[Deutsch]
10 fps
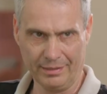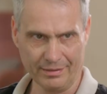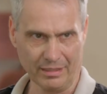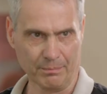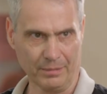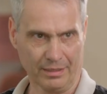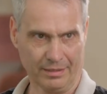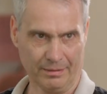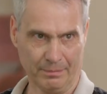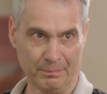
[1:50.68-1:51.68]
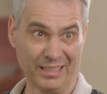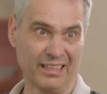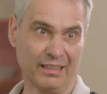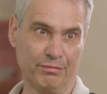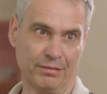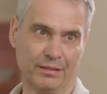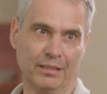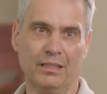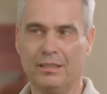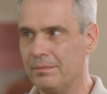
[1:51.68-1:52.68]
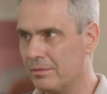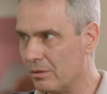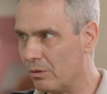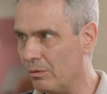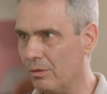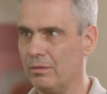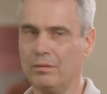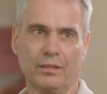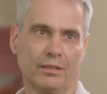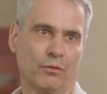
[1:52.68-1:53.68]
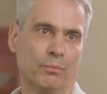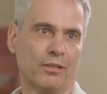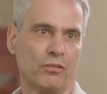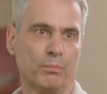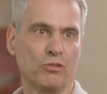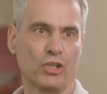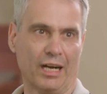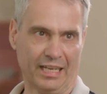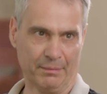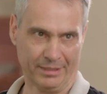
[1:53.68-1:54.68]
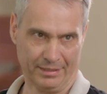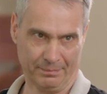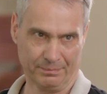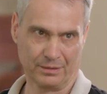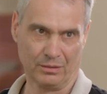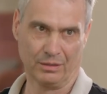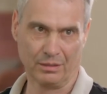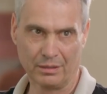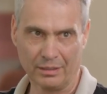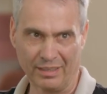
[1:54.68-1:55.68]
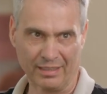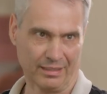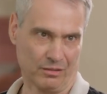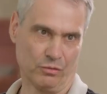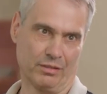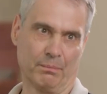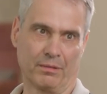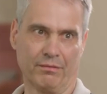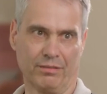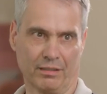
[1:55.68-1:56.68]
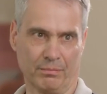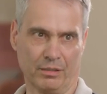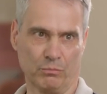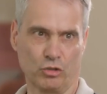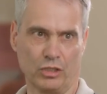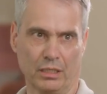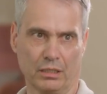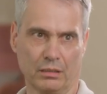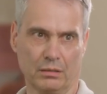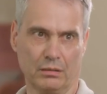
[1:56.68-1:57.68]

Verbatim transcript: ich sage mal, ähm, Begriffe, um das zu beschreiben. Okay. Und die werden da zusammengefasst mit okay. dem Stern.